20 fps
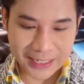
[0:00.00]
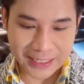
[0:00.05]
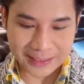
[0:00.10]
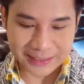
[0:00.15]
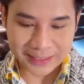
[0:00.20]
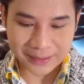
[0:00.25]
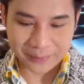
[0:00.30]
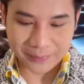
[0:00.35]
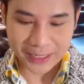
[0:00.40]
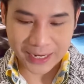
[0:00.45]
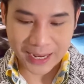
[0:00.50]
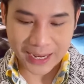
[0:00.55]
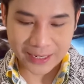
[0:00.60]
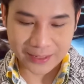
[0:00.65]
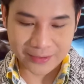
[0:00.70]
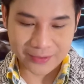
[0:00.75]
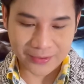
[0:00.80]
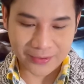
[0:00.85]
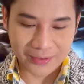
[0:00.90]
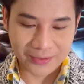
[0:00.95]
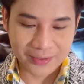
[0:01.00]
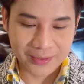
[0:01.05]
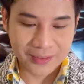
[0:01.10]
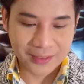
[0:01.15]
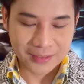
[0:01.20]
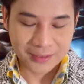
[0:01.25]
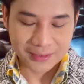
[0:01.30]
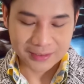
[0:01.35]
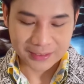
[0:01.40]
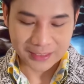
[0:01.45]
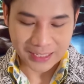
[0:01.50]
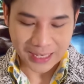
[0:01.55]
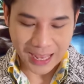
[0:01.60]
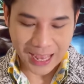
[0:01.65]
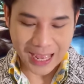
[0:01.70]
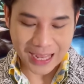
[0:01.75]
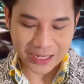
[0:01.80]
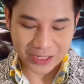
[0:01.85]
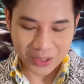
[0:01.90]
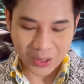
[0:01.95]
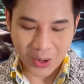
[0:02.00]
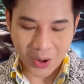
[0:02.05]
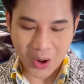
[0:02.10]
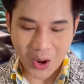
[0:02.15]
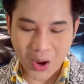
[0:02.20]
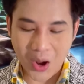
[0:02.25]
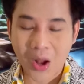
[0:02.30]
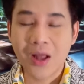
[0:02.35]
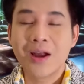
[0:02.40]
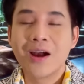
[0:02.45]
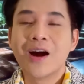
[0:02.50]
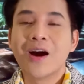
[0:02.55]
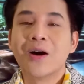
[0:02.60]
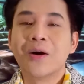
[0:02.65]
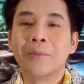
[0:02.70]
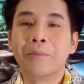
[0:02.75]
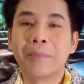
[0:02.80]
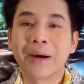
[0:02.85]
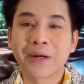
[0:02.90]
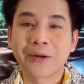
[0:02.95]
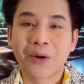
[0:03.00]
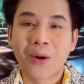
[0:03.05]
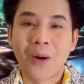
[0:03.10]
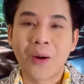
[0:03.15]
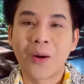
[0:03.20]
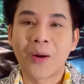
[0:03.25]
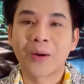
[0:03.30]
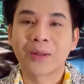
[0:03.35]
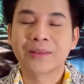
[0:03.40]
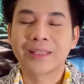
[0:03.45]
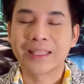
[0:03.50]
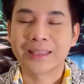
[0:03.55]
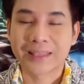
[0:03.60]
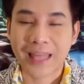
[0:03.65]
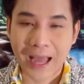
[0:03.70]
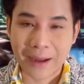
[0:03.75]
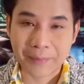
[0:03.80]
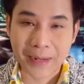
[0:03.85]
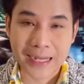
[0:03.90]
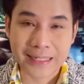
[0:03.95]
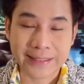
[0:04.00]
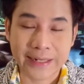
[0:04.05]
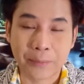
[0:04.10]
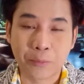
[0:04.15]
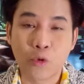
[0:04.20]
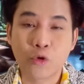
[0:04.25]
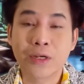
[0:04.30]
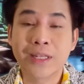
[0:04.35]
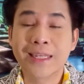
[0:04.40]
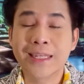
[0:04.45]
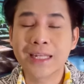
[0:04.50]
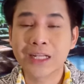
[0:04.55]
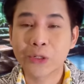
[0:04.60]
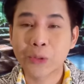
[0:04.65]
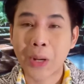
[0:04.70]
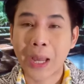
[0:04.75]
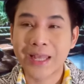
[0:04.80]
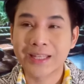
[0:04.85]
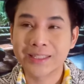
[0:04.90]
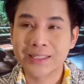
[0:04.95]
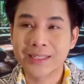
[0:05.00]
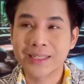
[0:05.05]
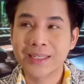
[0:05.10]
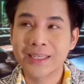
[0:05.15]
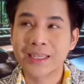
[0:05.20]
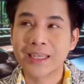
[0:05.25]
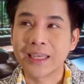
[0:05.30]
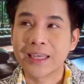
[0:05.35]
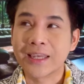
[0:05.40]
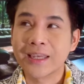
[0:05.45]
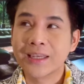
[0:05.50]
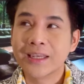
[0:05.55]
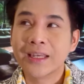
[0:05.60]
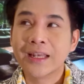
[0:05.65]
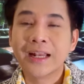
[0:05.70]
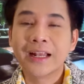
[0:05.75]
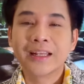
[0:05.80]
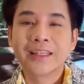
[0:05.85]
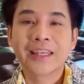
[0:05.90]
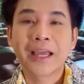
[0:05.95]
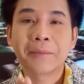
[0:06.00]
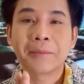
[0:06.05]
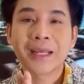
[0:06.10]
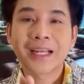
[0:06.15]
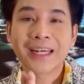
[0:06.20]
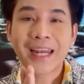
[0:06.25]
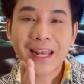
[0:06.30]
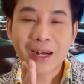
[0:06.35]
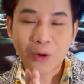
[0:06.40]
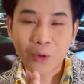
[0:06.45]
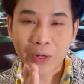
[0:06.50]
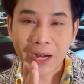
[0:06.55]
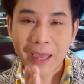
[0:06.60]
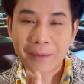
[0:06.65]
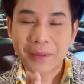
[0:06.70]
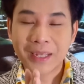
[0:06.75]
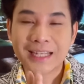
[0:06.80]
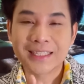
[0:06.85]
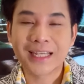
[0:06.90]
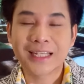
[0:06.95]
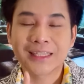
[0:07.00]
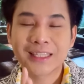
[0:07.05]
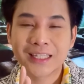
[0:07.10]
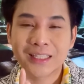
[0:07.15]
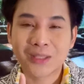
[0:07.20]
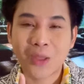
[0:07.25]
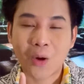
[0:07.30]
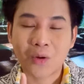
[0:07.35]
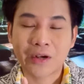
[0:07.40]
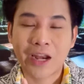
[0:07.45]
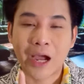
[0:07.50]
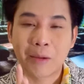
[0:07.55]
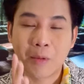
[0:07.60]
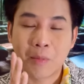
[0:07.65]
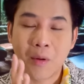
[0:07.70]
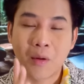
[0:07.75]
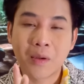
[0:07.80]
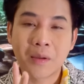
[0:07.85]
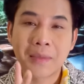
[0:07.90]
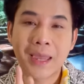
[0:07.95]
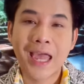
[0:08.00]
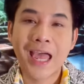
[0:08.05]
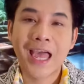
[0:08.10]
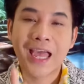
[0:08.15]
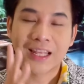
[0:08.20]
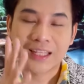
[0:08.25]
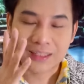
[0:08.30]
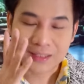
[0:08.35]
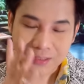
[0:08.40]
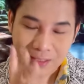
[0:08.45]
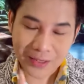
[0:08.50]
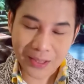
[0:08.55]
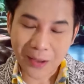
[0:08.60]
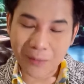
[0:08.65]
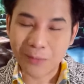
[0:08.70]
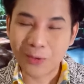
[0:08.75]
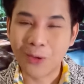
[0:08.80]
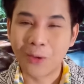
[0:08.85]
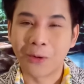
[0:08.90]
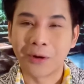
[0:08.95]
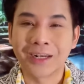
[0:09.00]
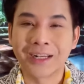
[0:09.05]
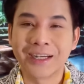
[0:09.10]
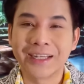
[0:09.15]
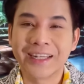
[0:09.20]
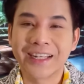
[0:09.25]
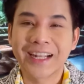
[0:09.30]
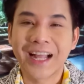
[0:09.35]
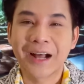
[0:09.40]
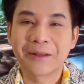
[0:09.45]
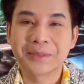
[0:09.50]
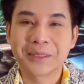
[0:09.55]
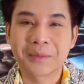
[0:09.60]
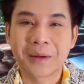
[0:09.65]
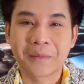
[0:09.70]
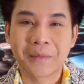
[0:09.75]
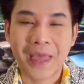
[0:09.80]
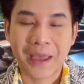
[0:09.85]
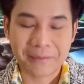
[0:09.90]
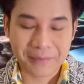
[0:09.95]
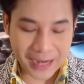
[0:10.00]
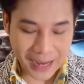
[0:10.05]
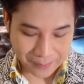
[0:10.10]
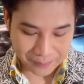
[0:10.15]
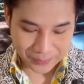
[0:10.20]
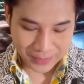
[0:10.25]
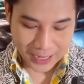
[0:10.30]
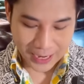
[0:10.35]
นถ้าใครยังจำได้เนาะอ่ะก็มารอติดตามการสรัปพรุ่งนี้ใครที่ยังไม่ได้โหลดแอปพลิเคชัน TikTok นะพ่อพ่อแม่แม่เตรียมโหลดเลยนะครับสำหรับแอป